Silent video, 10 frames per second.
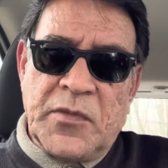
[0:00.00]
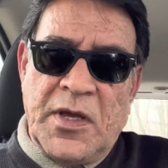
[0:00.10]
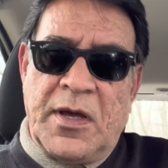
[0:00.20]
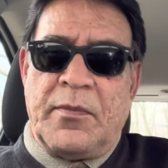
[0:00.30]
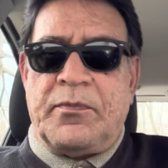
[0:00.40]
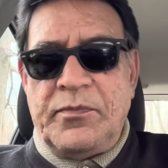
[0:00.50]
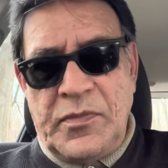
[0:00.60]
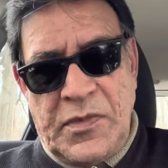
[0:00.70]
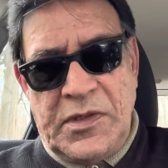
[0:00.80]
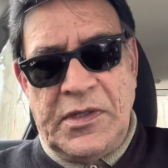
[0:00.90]
अगर
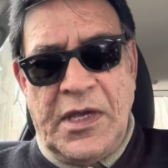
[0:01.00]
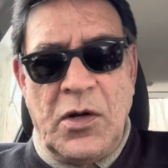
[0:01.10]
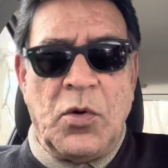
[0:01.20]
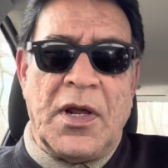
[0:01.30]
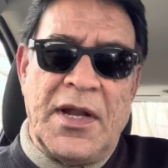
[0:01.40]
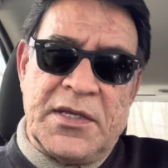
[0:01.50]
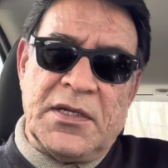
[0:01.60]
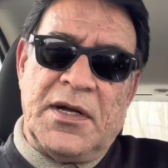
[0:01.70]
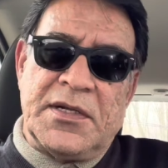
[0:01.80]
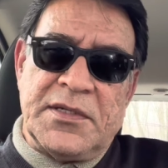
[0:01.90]
ये लोग
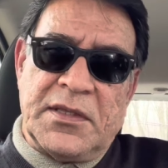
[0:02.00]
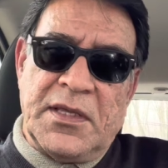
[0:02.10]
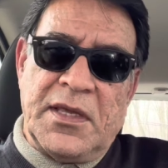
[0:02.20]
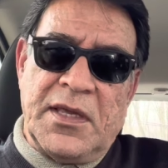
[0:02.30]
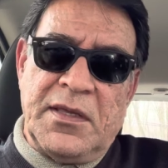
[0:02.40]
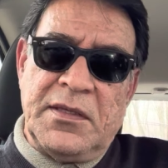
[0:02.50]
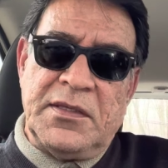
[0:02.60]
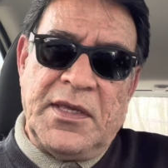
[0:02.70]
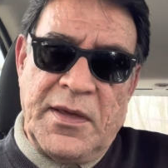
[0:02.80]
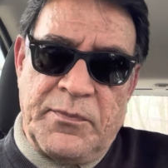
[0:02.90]
इलेक्शन लड़ सकते हैं
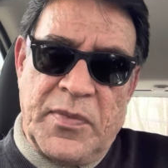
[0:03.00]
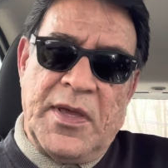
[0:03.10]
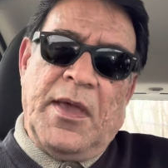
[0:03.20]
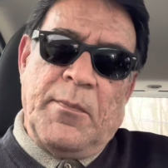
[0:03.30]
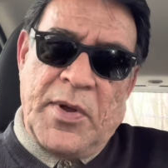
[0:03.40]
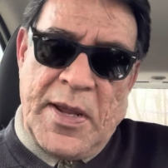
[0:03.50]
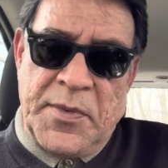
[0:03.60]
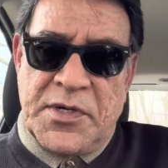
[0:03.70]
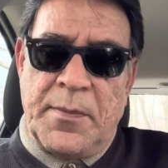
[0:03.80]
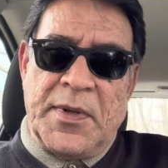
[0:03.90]
ये प्राइम
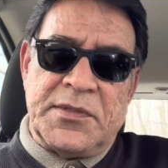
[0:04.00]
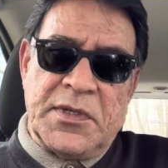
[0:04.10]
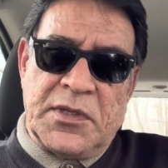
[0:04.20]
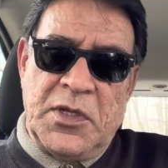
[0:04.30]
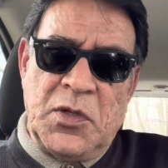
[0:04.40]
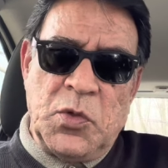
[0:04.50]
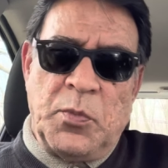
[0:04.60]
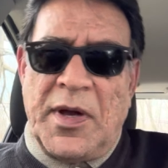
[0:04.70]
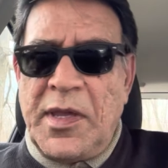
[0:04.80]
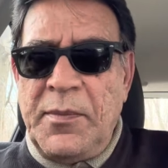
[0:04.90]
मिनिस्टर बन सकते हैं तो
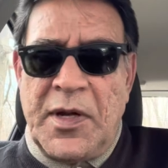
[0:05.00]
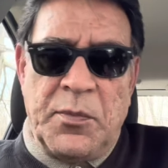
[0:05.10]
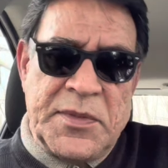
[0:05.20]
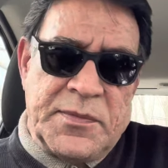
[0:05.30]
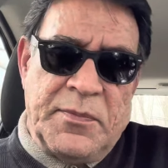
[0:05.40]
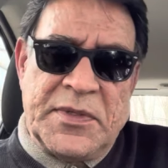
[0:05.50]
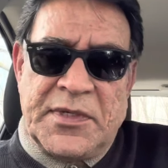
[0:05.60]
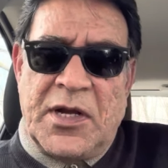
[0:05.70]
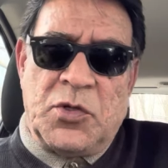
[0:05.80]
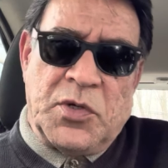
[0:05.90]
बाकी मेरा
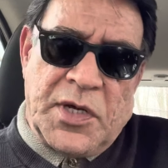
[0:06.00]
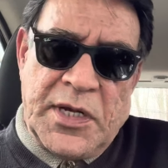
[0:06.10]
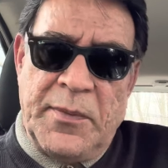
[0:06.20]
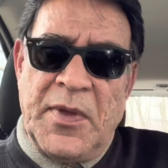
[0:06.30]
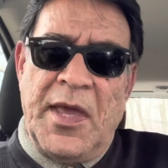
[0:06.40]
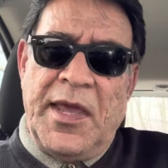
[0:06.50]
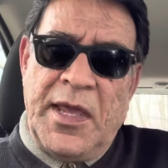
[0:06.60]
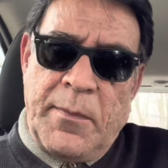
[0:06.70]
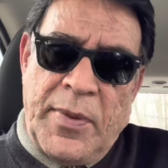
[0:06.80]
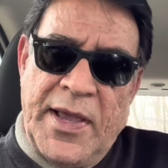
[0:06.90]
बेचारा जो गरीब
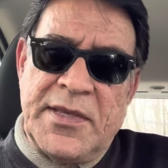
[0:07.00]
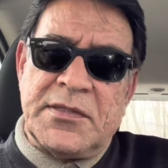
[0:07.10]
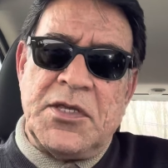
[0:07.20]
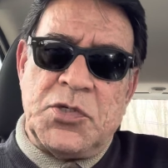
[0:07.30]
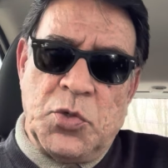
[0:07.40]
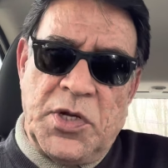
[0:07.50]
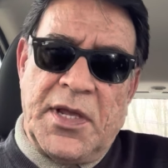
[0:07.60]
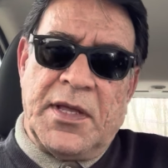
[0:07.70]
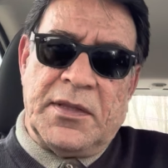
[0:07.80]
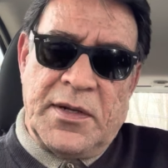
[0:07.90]
एक भैंस की चोरी
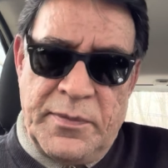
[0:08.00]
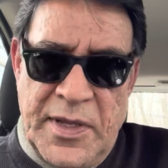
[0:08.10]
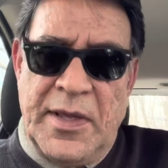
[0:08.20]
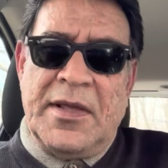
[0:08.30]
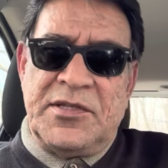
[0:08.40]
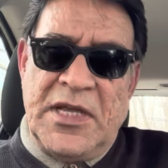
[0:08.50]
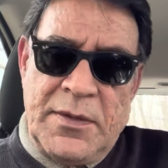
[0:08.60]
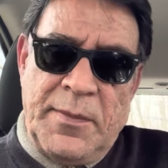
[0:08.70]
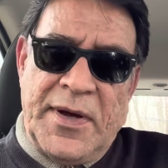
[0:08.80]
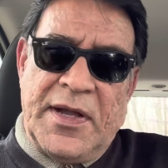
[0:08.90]
के अंदर जेल
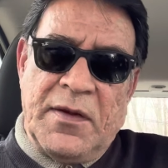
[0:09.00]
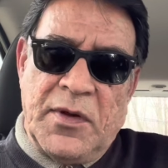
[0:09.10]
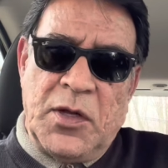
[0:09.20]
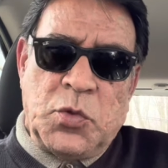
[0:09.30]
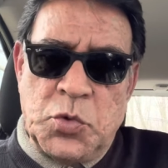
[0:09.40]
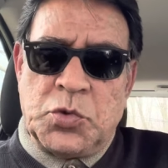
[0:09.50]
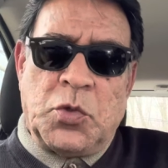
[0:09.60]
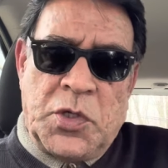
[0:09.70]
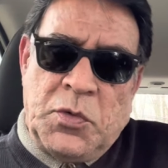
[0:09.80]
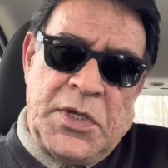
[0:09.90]
में बैठा हुआ है तो
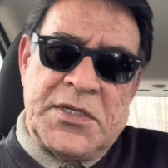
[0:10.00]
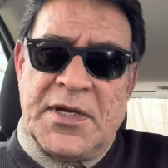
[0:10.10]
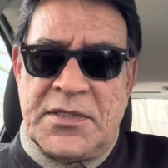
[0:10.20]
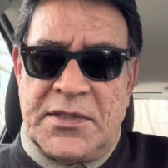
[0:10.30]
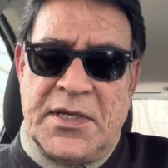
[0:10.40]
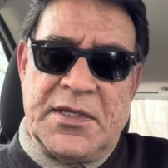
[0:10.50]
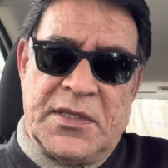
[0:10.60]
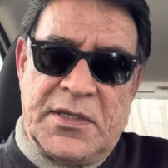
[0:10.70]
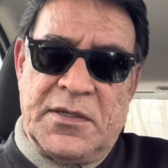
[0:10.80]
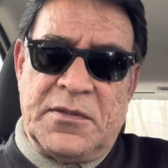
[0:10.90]
उसको क्यों नहीं चांस दिया
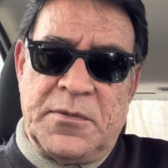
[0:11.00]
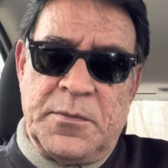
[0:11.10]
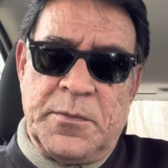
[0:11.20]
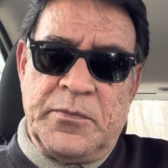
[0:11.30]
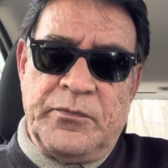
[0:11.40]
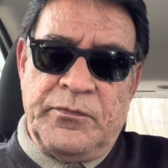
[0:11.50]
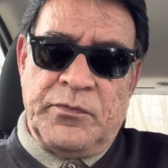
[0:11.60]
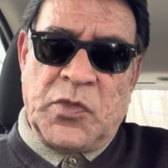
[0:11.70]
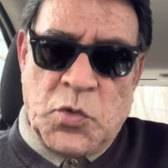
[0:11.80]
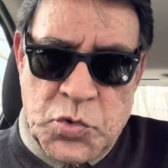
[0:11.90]
जाता
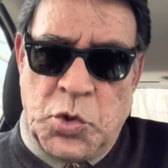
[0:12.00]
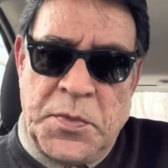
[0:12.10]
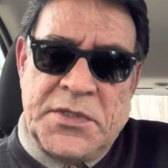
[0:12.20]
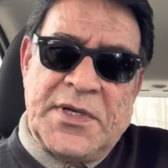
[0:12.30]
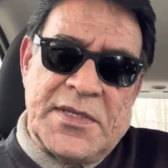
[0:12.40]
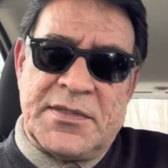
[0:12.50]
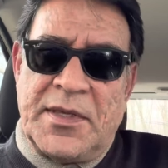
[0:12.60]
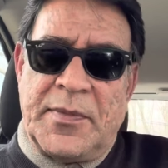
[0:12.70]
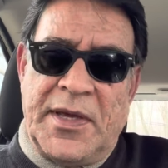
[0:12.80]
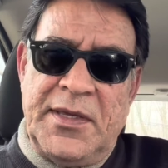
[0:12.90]
उसको भी चांस
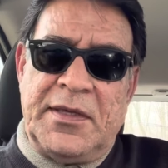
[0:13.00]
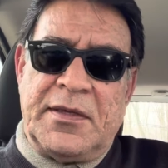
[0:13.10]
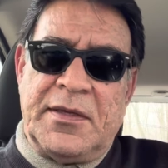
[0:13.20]
दें भाई